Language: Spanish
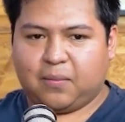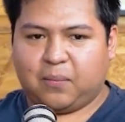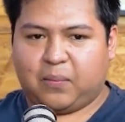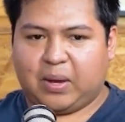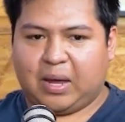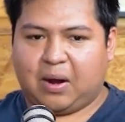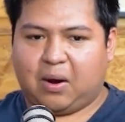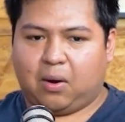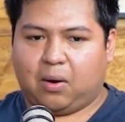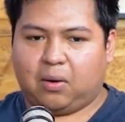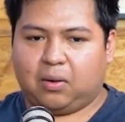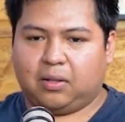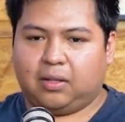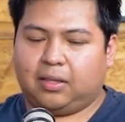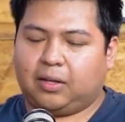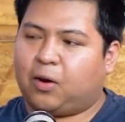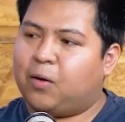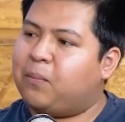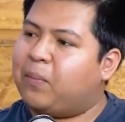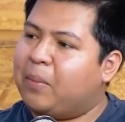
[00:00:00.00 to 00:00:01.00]
pero
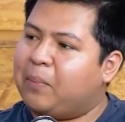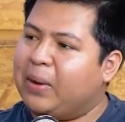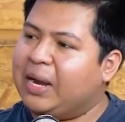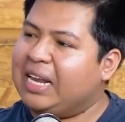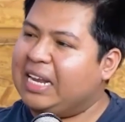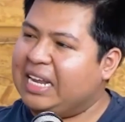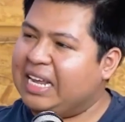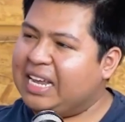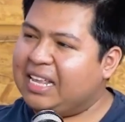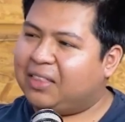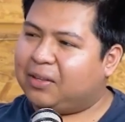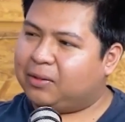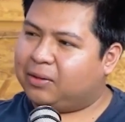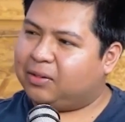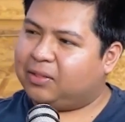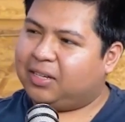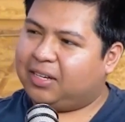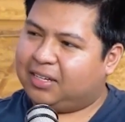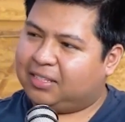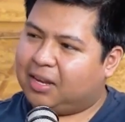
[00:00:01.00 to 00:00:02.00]
con papelitos,
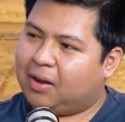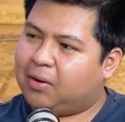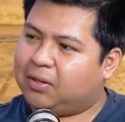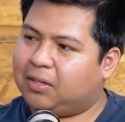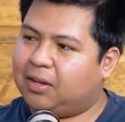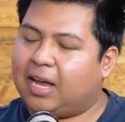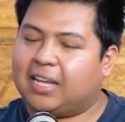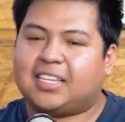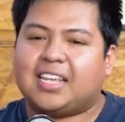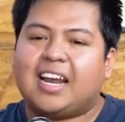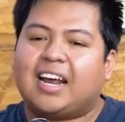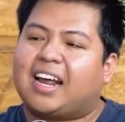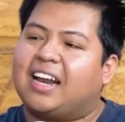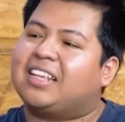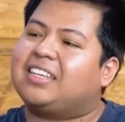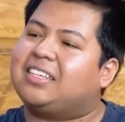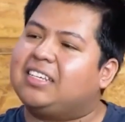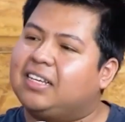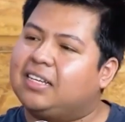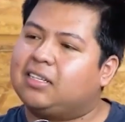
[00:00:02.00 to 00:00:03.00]
no sé qué es algo hacer
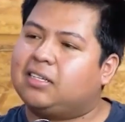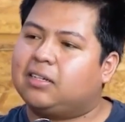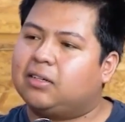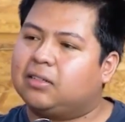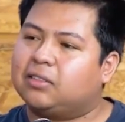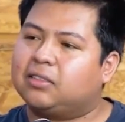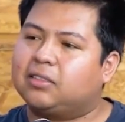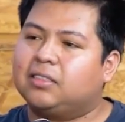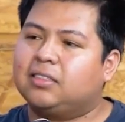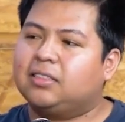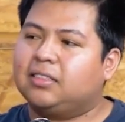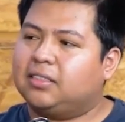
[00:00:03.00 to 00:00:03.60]
ejercicios,